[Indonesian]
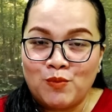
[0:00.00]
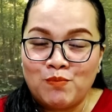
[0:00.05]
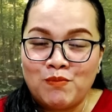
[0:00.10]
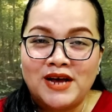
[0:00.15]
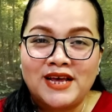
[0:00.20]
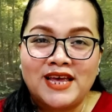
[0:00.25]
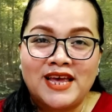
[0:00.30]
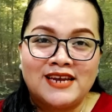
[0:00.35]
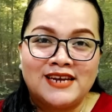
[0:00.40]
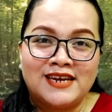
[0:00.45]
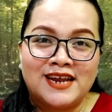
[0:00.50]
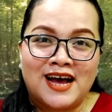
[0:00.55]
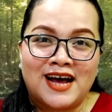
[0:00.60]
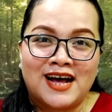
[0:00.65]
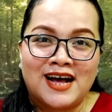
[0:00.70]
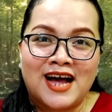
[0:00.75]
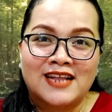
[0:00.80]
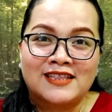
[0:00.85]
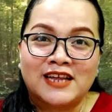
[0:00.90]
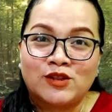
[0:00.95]

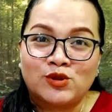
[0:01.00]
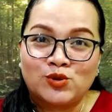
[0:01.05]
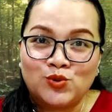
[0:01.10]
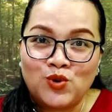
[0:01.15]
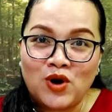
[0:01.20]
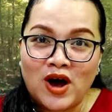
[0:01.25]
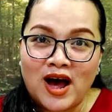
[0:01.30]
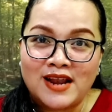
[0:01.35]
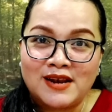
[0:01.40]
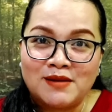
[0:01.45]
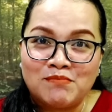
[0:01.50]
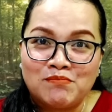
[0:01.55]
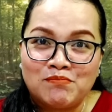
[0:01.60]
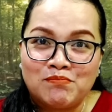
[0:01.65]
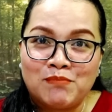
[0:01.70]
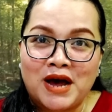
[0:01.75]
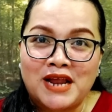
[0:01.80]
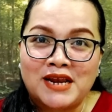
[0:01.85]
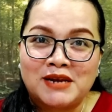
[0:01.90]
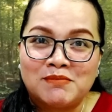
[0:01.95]
Bagenda kata Tuhan
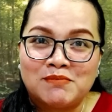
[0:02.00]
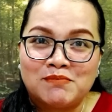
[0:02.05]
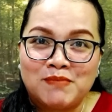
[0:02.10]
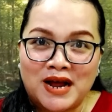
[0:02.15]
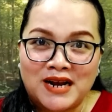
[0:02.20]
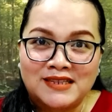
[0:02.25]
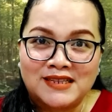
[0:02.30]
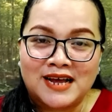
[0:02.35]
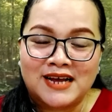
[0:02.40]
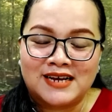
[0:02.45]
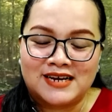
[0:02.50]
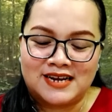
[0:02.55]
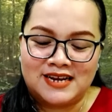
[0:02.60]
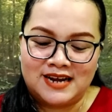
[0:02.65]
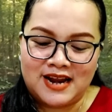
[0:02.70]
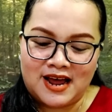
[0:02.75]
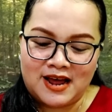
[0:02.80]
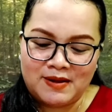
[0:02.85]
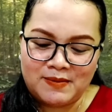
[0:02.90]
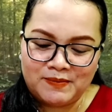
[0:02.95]
man
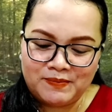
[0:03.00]
bantakrina.